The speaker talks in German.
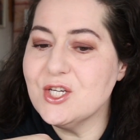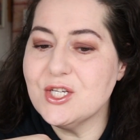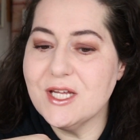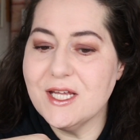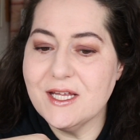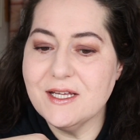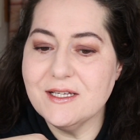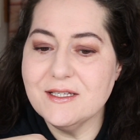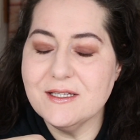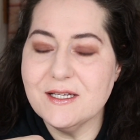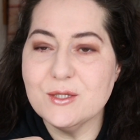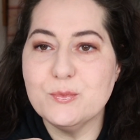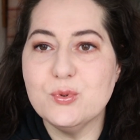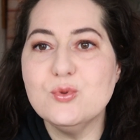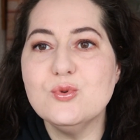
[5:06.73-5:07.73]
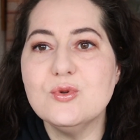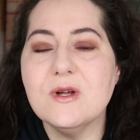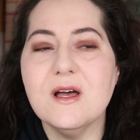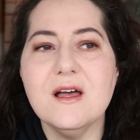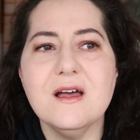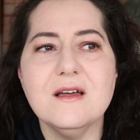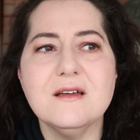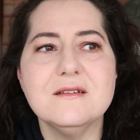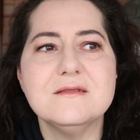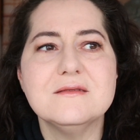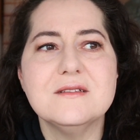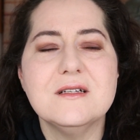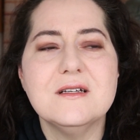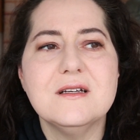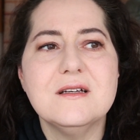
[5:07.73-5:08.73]
Stellen das Puder
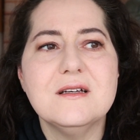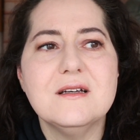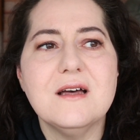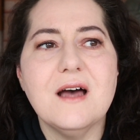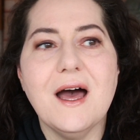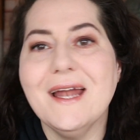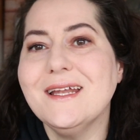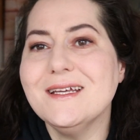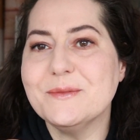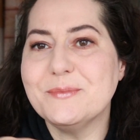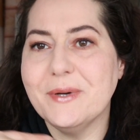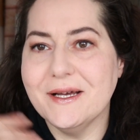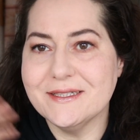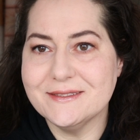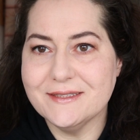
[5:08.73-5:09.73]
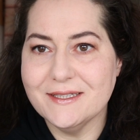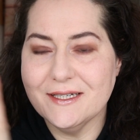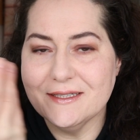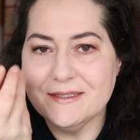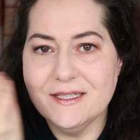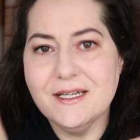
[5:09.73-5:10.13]
angepasst hat.